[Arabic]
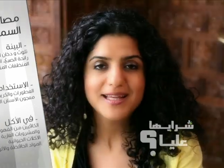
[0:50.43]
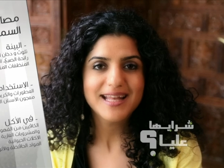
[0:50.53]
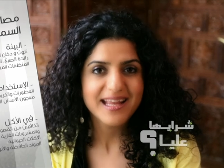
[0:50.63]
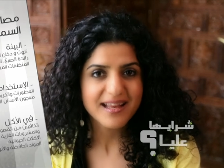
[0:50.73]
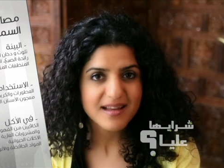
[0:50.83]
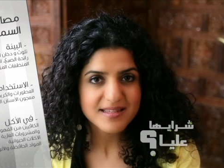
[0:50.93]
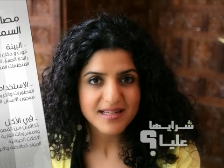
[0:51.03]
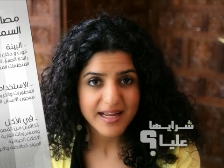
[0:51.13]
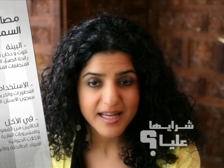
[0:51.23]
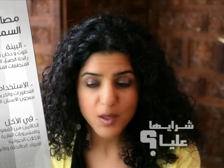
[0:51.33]
من
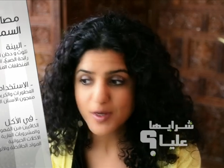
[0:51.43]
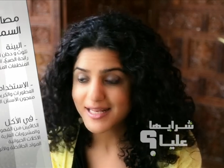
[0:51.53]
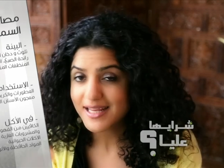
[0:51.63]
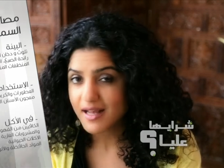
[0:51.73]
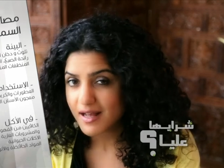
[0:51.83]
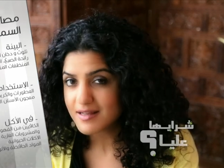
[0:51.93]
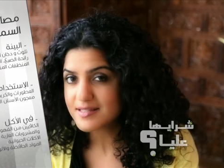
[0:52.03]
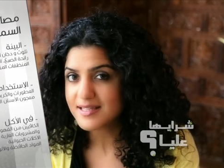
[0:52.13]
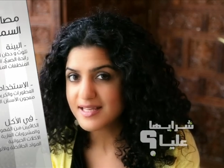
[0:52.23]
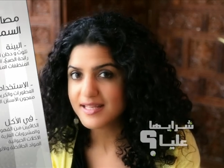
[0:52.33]
الأكلات الحيوانية
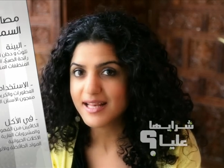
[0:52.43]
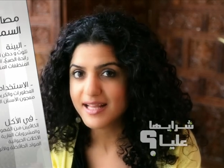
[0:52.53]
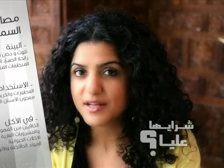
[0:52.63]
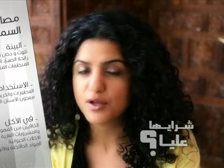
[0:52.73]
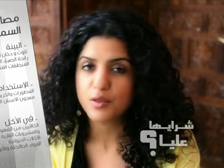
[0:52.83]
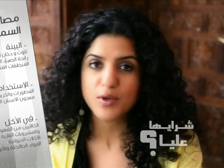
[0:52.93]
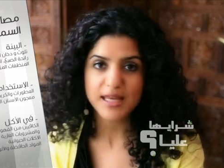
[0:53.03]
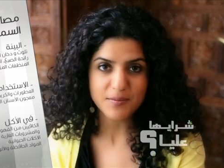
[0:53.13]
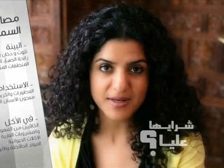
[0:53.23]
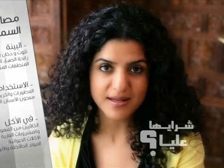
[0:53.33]
خاصة الغير
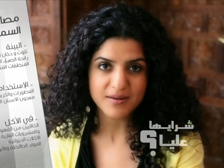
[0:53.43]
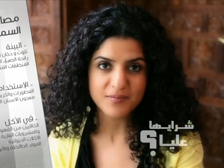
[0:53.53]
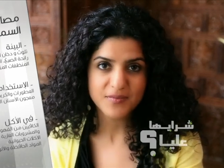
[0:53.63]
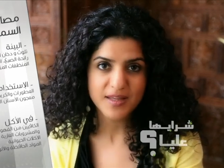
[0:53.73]
عضوية منها